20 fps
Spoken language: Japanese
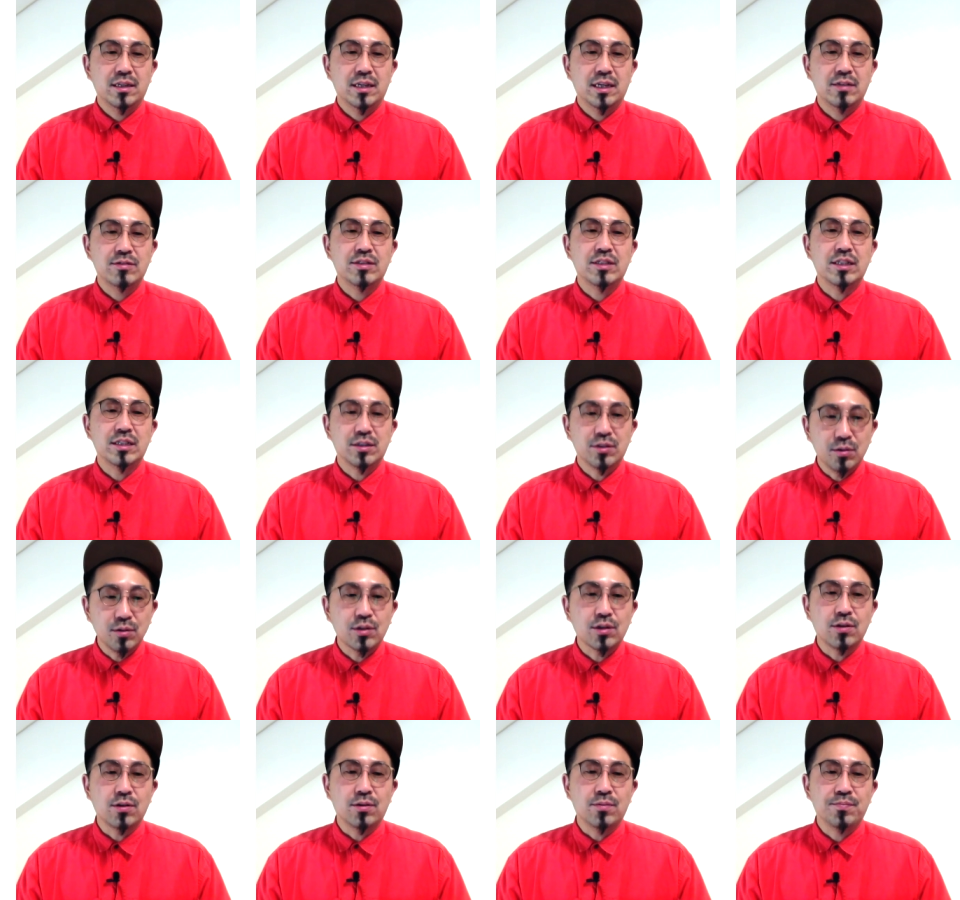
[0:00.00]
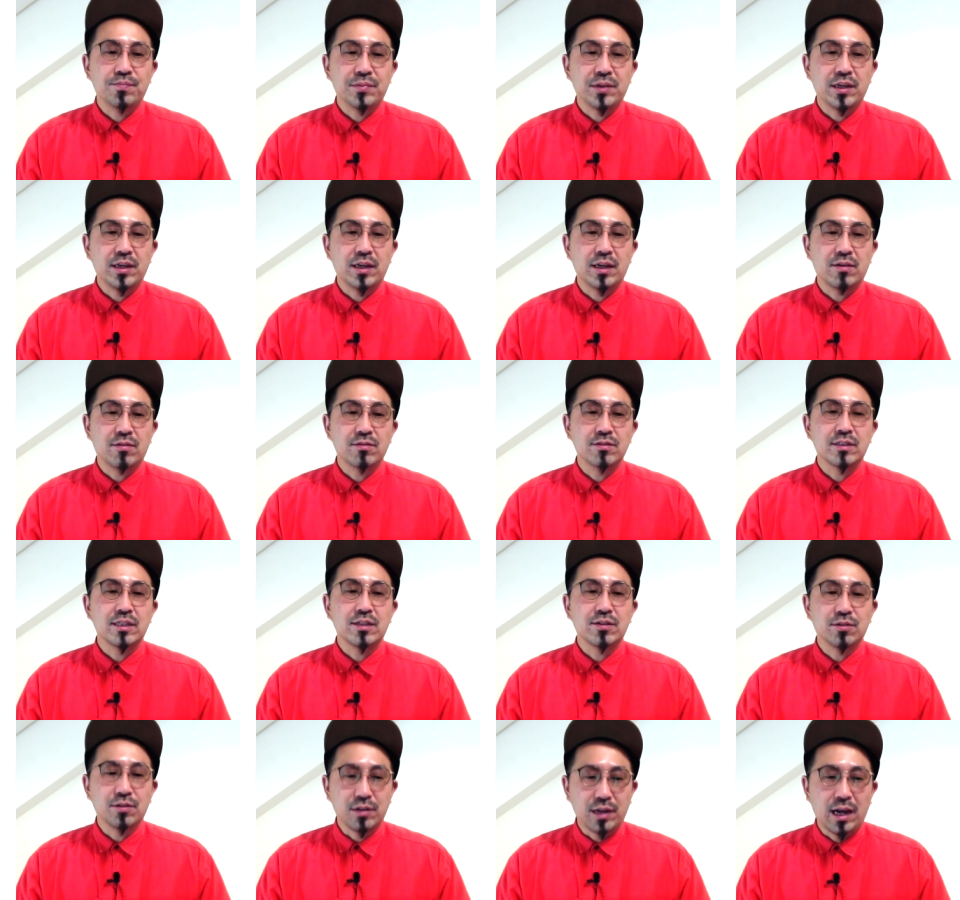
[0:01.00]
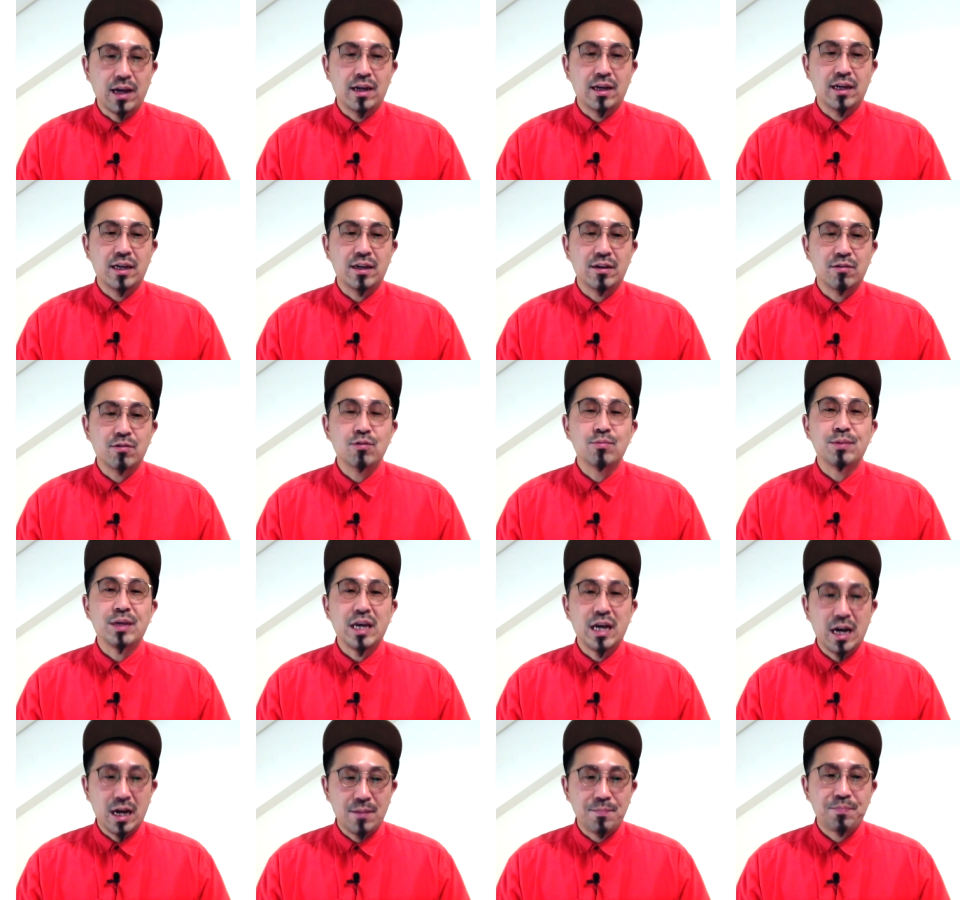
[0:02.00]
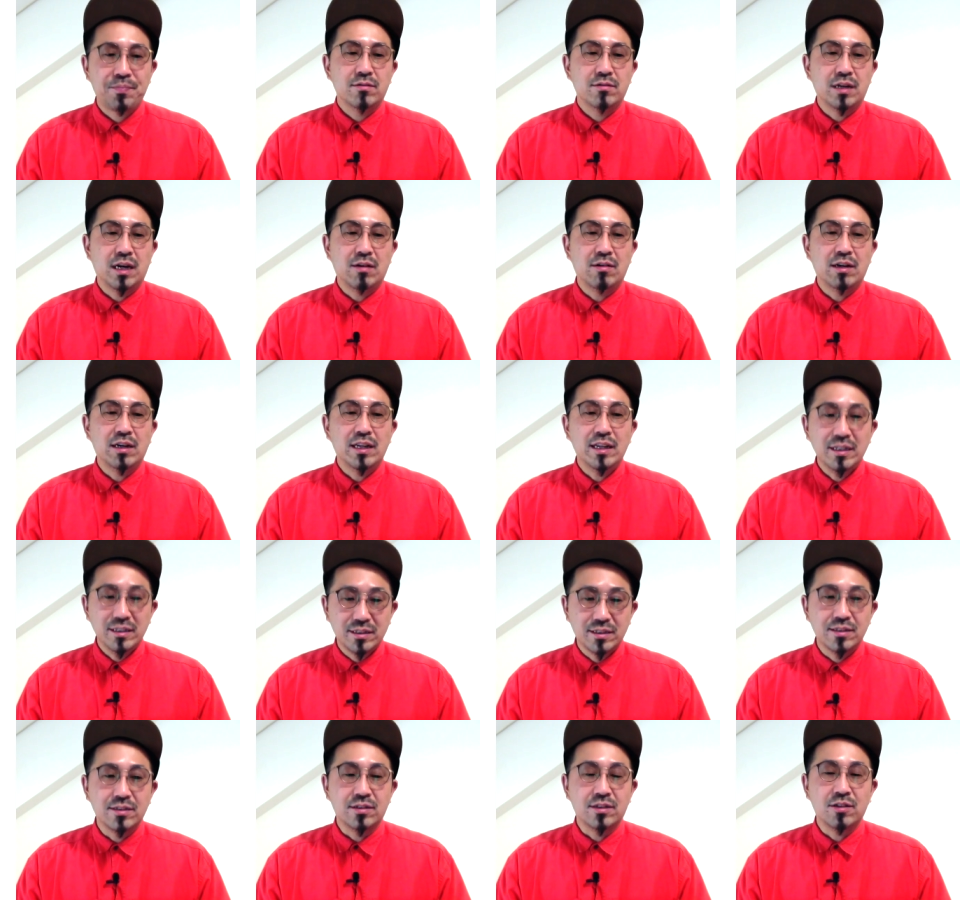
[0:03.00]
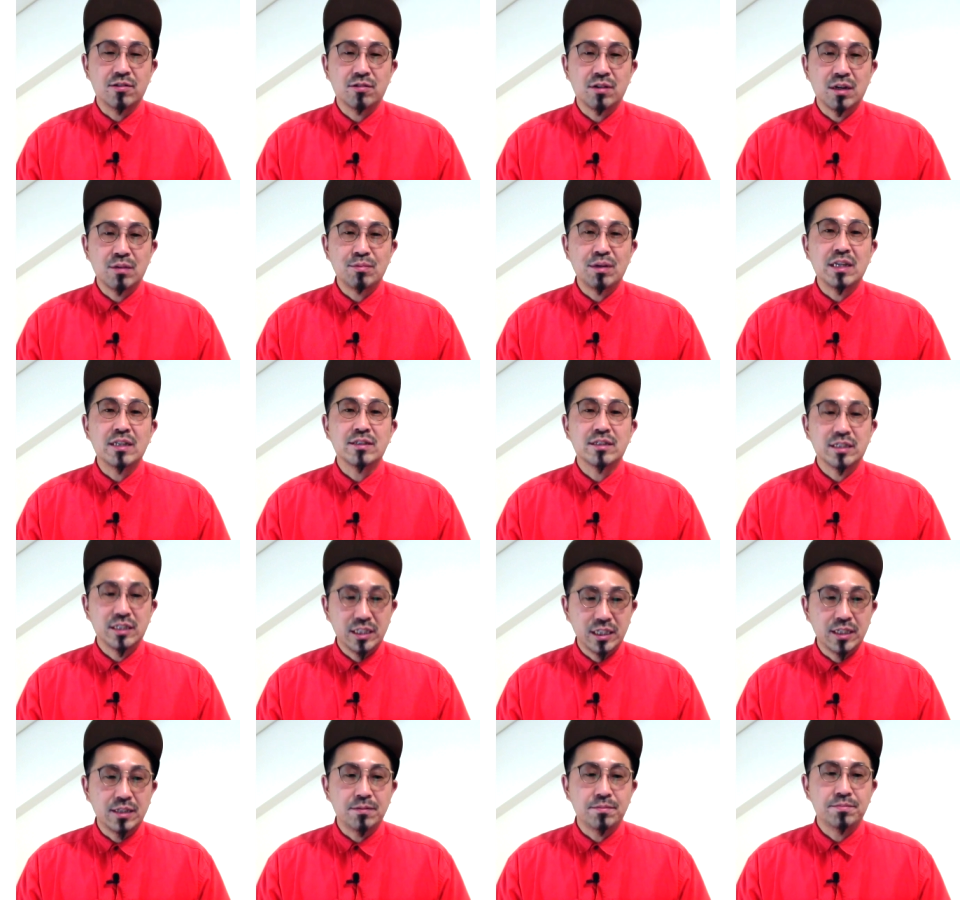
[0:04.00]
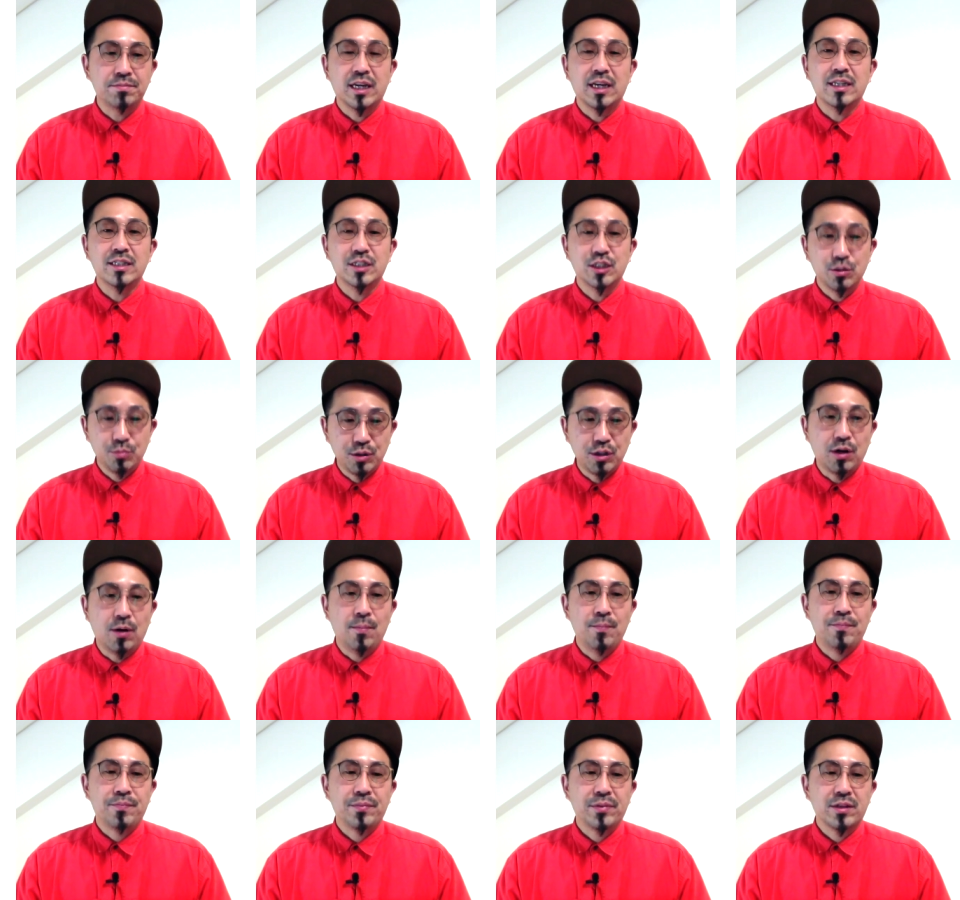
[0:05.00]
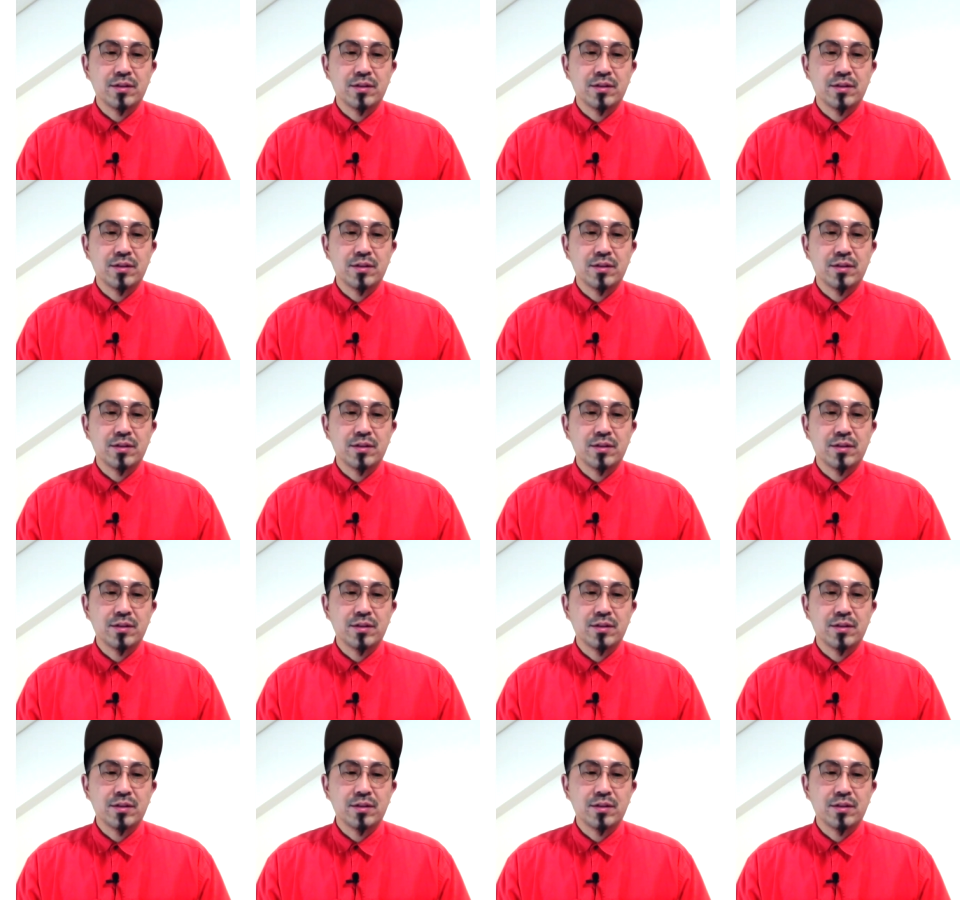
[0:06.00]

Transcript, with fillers: FC 東京、えー、コンサドーレ、えー、大宮、浦和レッズ、横浜 SC、えー、ジュビロ、